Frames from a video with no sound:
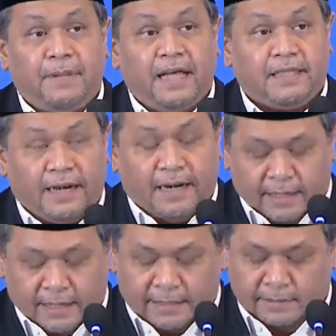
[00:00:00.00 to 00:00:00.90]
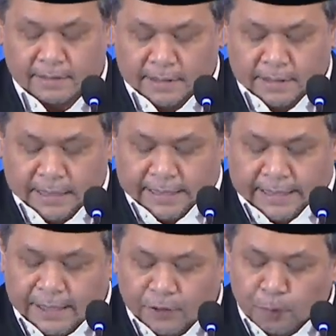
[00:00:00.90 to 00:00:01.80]
masyarakat.
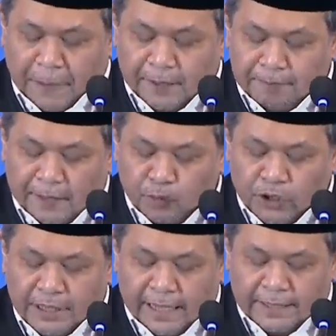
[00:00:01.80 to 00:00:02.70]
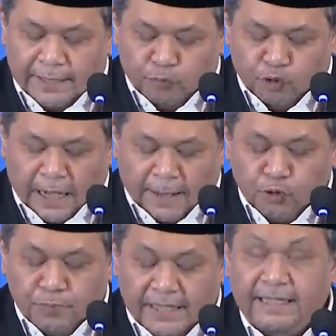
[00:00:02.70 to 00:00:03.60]
Kehidupan manusia di muka
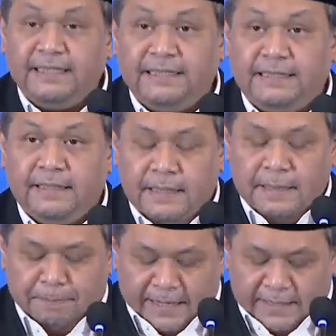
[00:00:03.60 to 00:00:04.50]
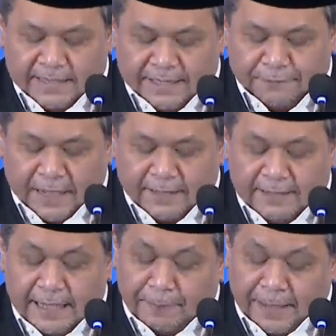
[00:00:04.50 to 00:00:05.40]
bumi ini
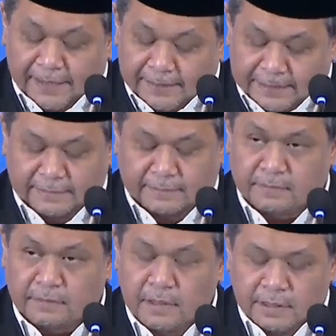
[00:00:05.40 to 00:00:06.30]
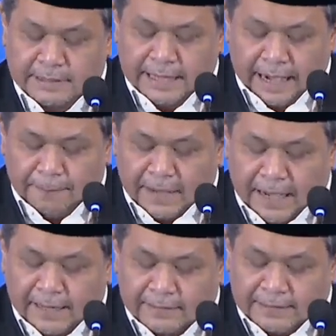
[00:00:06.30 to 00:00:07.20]
bersifat dependen dalam
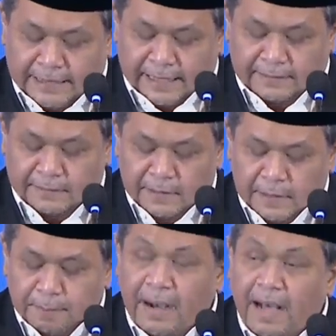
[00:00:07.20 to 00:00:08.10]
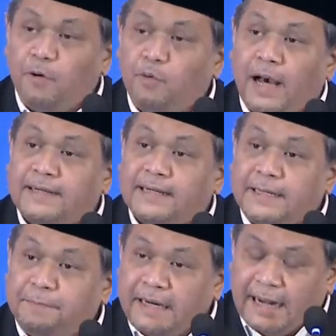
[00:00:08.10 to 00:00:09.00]
artian bahwa
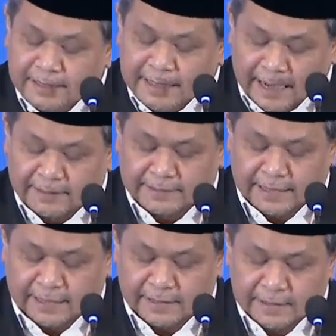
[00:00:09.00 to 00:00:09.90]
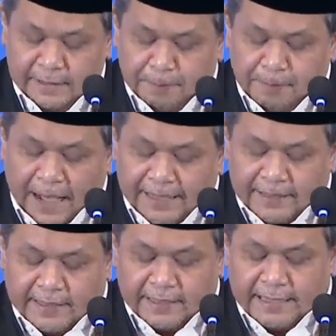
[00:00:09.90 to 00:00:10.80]
keberadaannya baik
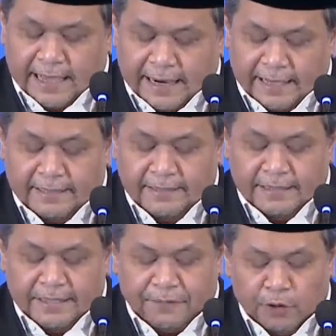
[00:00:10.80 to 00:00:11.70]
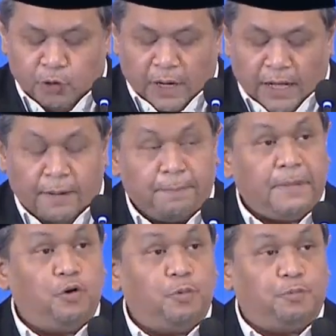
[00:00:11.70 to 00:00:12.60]
secara individual
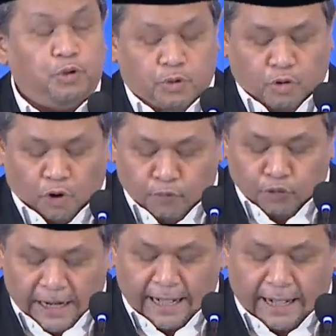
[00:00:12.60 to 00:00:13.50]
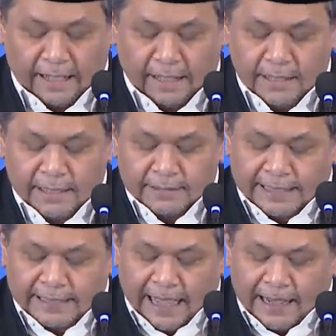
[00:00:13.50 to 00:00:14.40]
maupun komunal
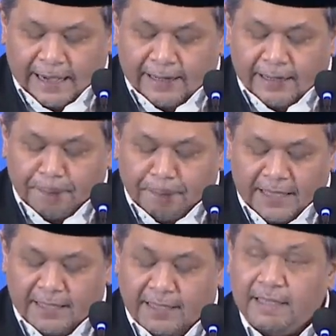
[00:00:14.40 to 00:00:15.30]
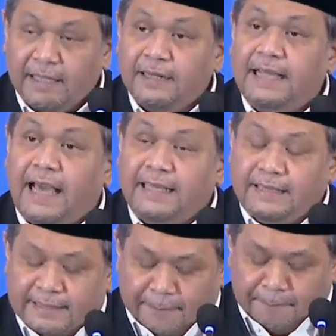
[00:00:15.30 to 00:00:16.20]
tidak akan lepas
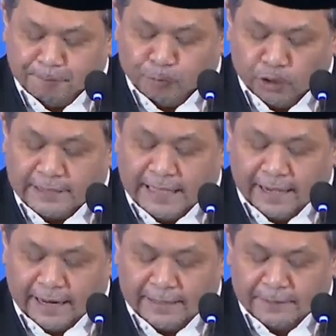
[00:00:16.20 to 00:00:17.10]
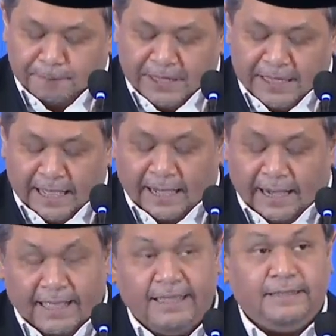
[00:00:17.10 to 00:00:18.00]
dari campur tangan pihak
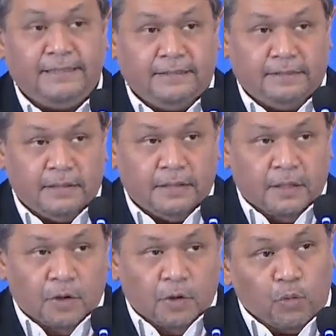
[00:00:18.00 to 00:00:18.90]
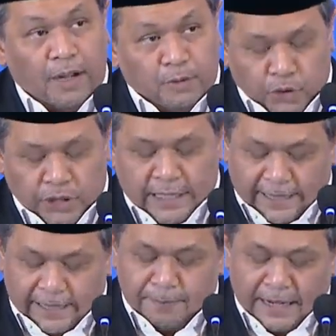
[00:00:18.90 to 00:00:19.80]
lain. Waktu
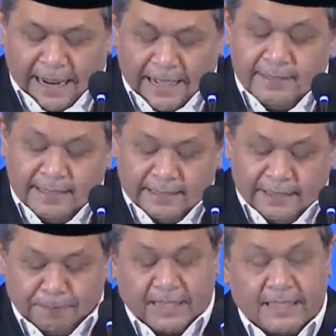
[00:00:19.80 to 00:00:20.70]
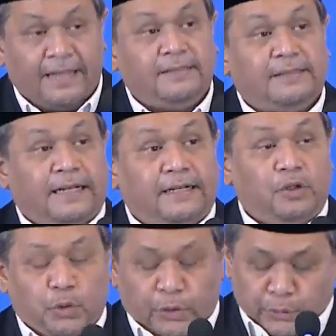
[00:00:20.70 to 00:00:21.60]
saya mengaji di pesantren
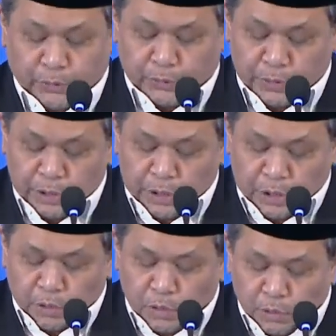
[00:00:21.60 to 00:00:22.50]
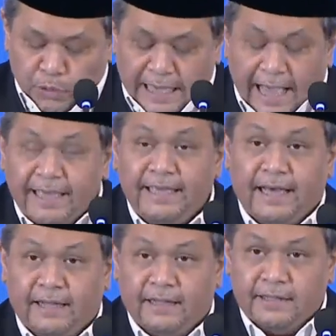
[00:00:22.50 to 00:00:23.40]
dulu, guru saya